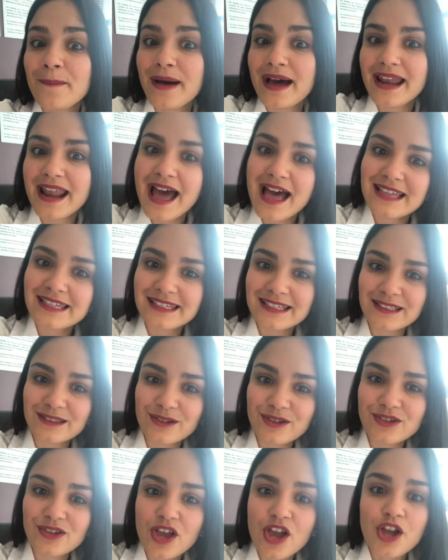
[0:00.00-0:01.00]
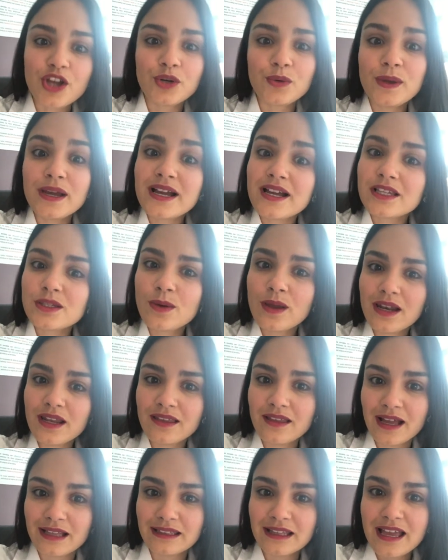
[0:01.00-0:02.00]
parásitos. No es
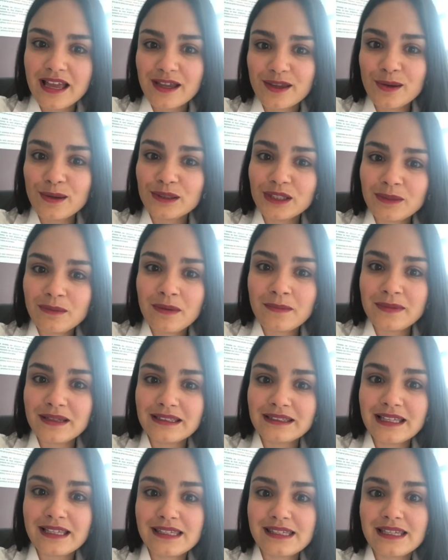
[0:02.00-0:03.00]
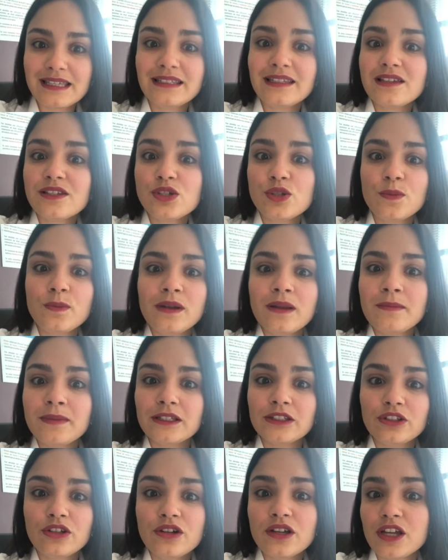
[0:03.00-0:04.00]
casualidad que últimamente existan
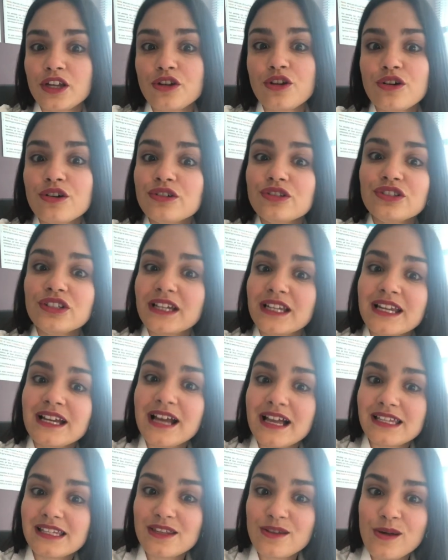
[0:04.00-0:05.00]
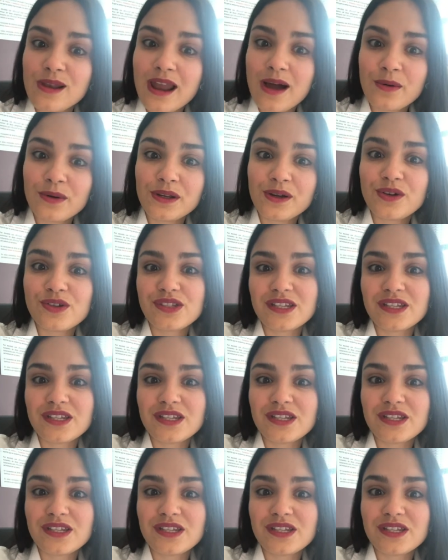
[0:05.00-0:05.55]
suplementos que no contienen ácido láurico,